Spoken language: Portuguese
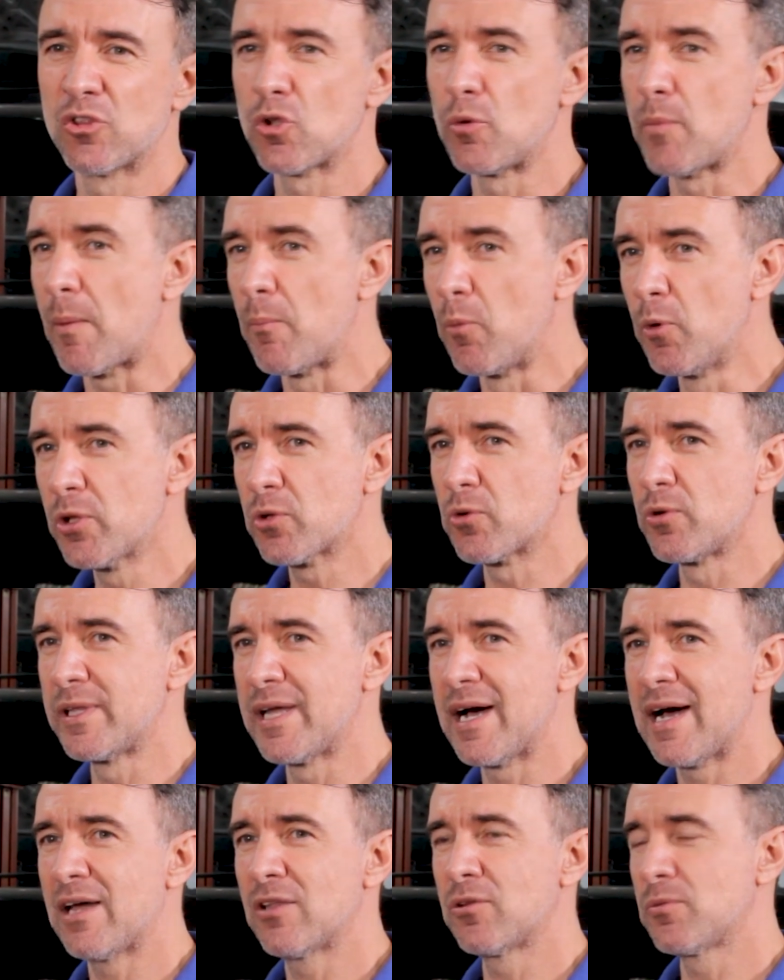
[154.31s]
Toma muito
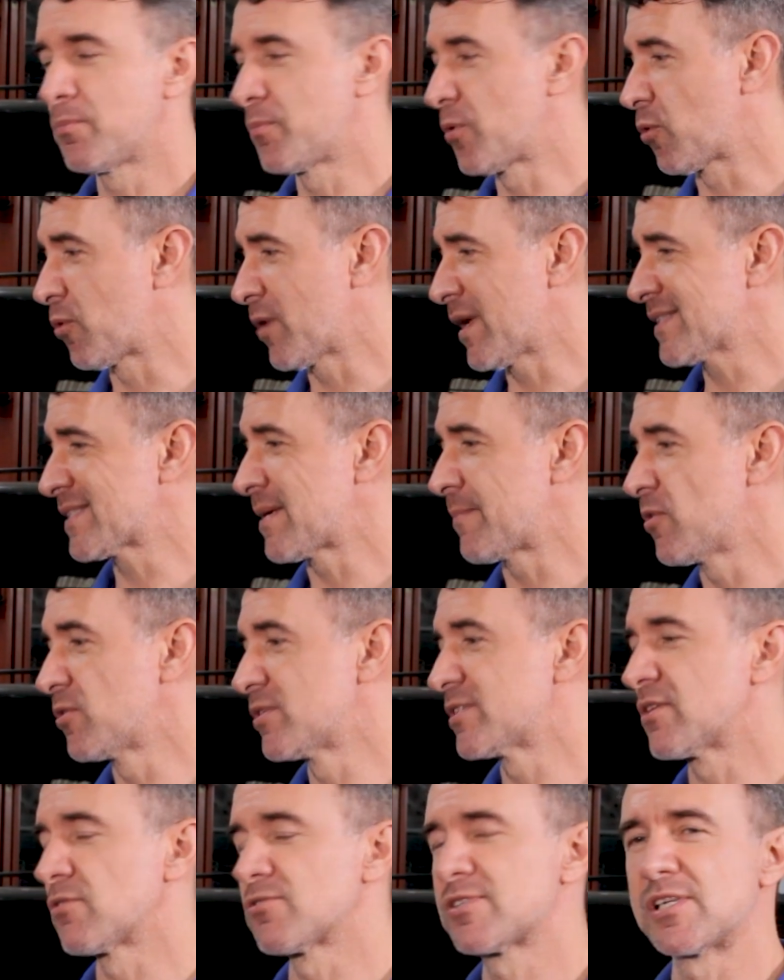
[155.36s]
cuidado, procurar saber
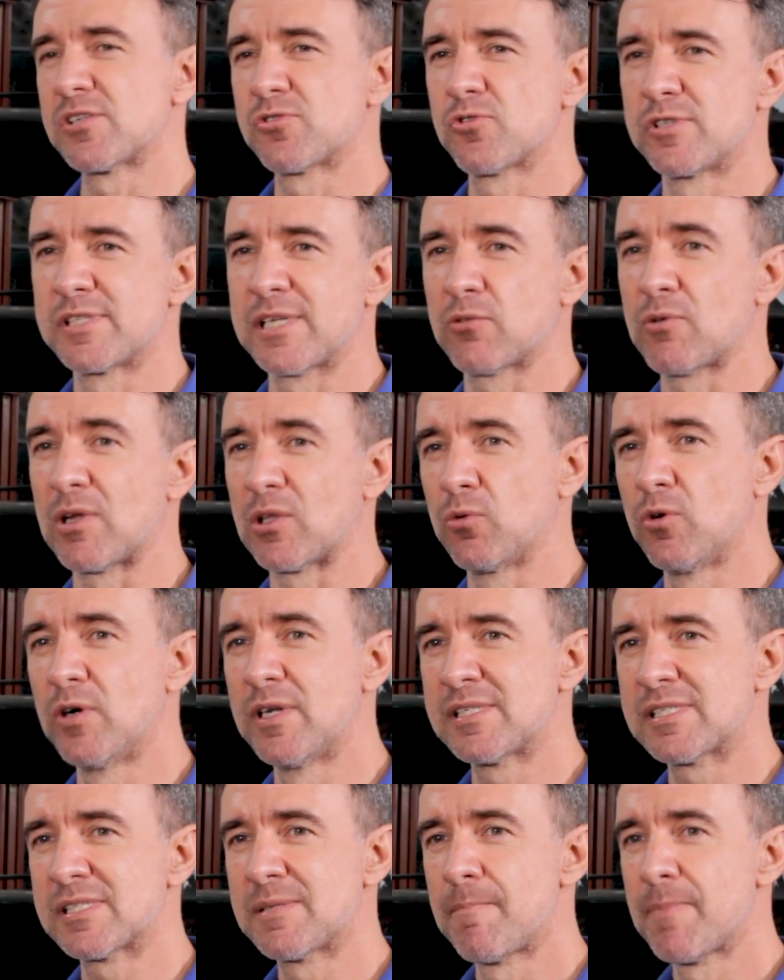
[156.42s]
onde estão os sensores e
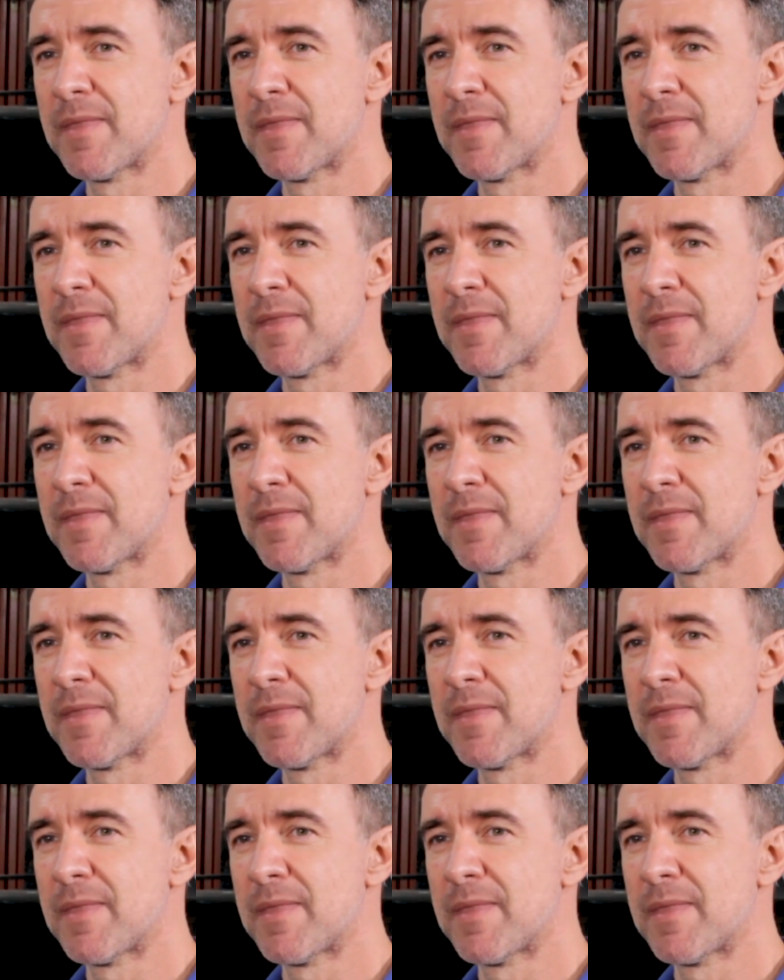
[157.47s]
atuadores.